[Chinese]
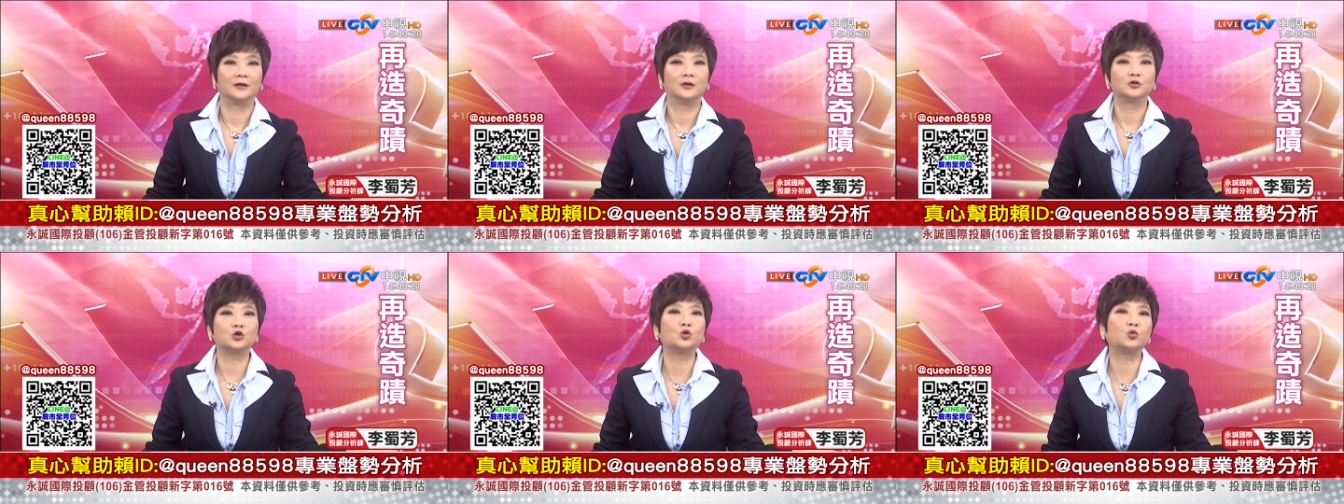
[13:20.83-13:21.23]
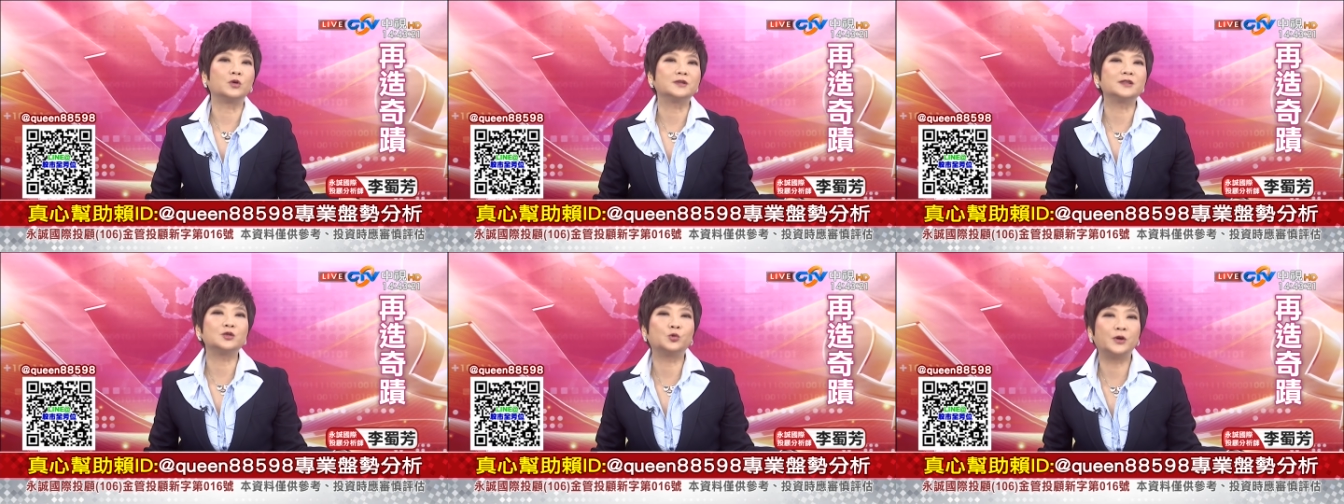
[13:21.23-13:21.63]
中国
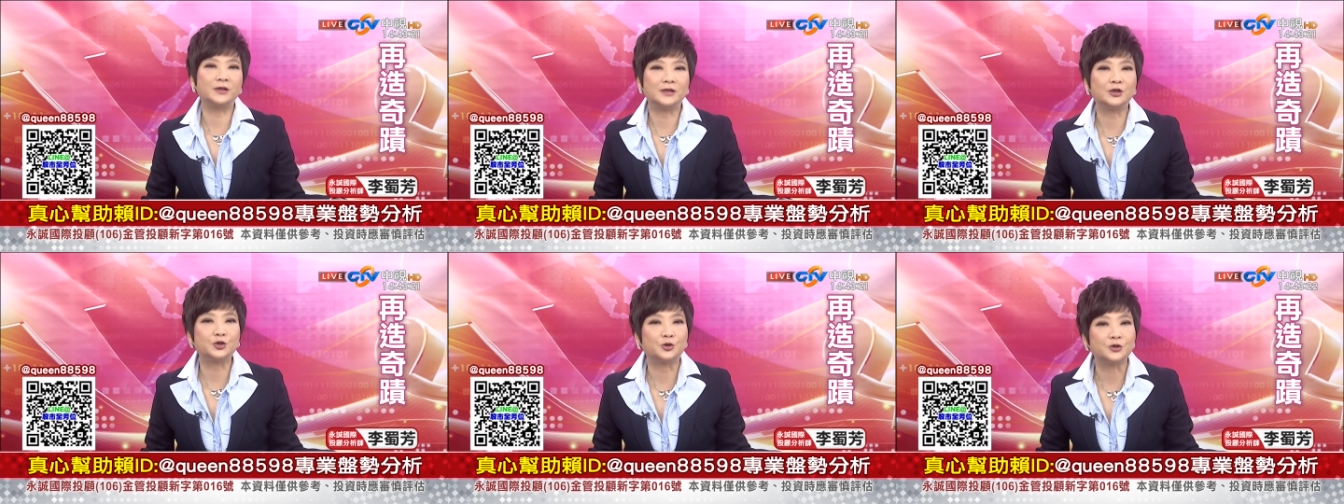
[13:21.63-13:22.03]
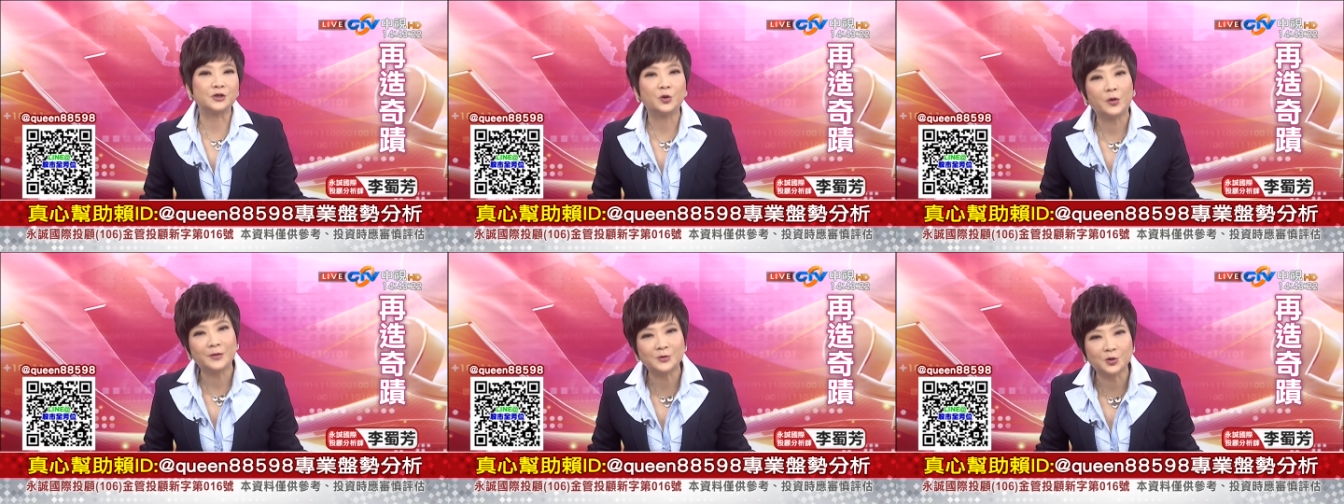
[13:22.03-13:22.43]
智慧型手机
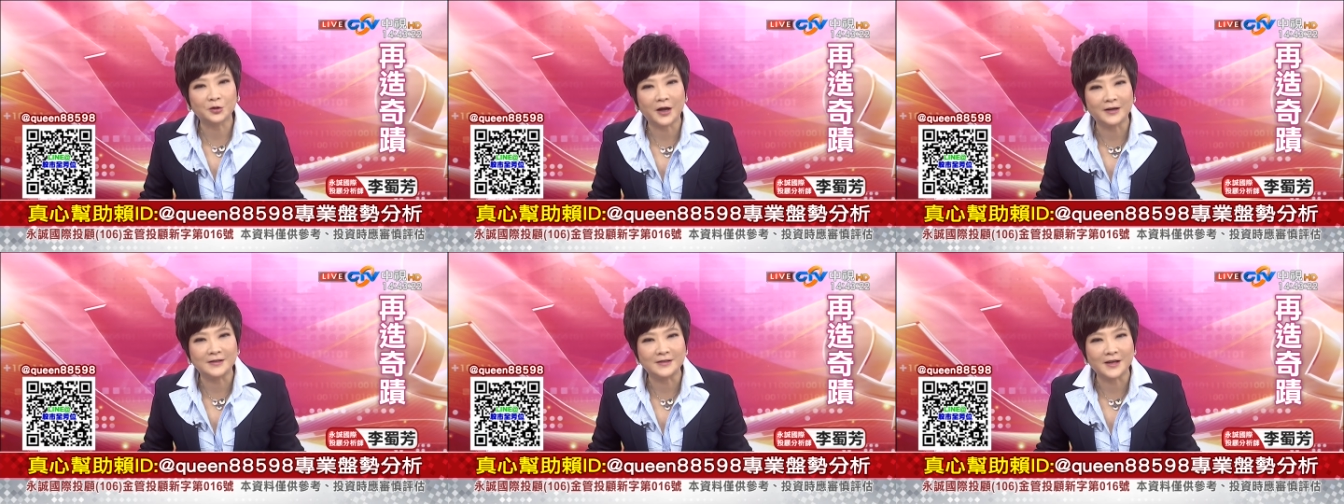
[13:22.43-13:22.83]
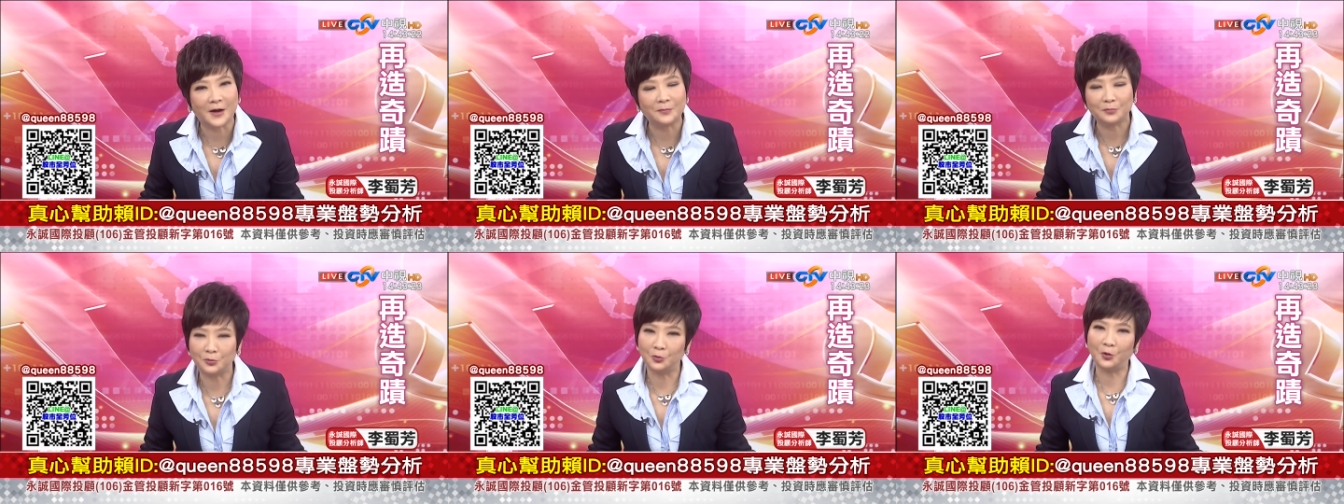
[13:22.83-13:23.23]
会不会受到影响？
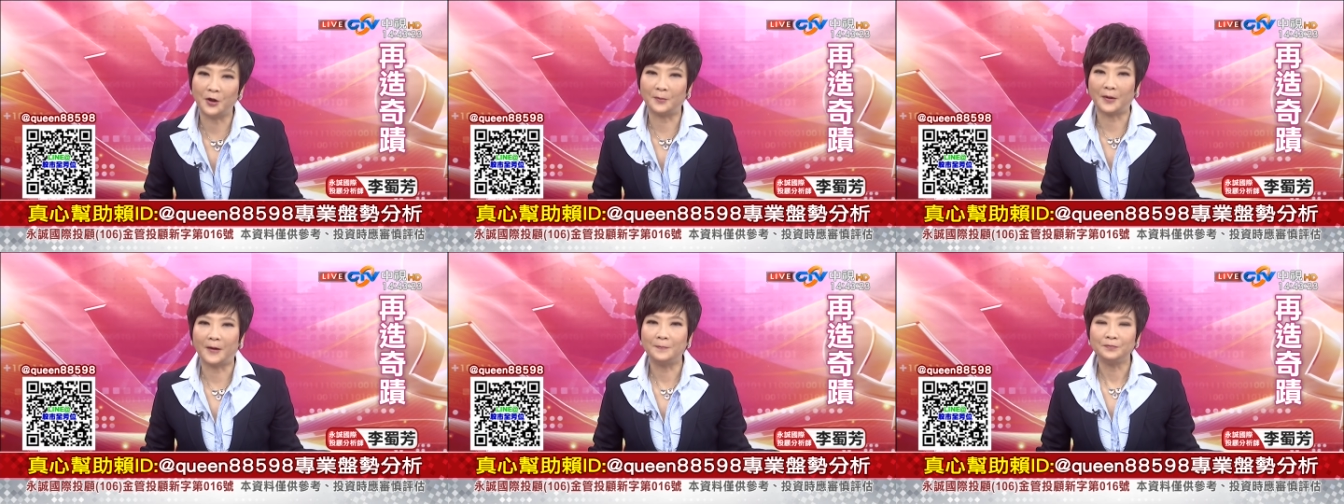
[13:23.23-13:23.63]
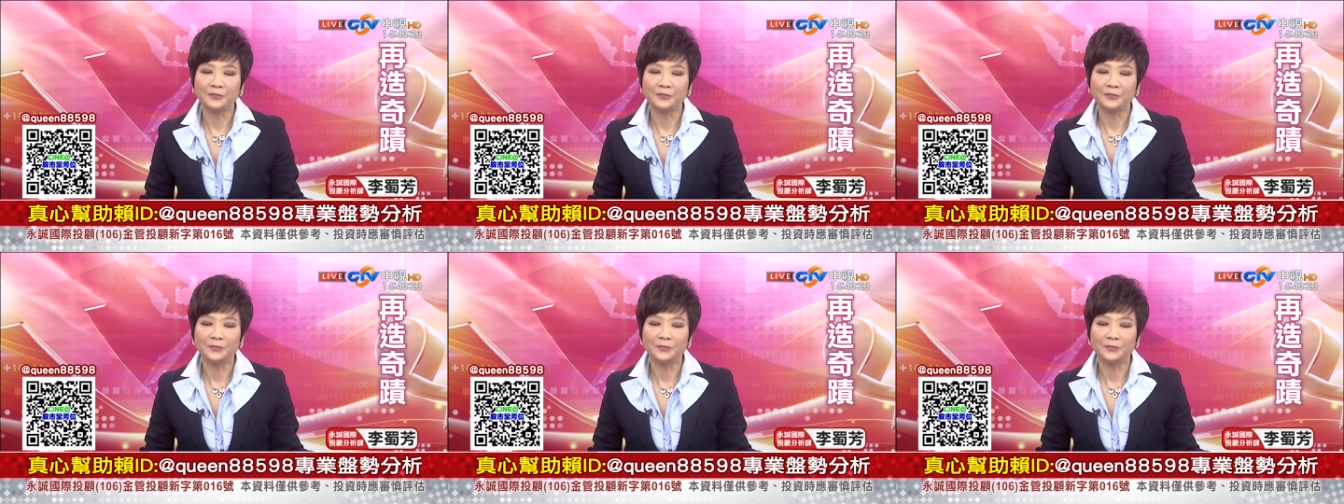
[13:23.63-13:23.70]
不会嘛？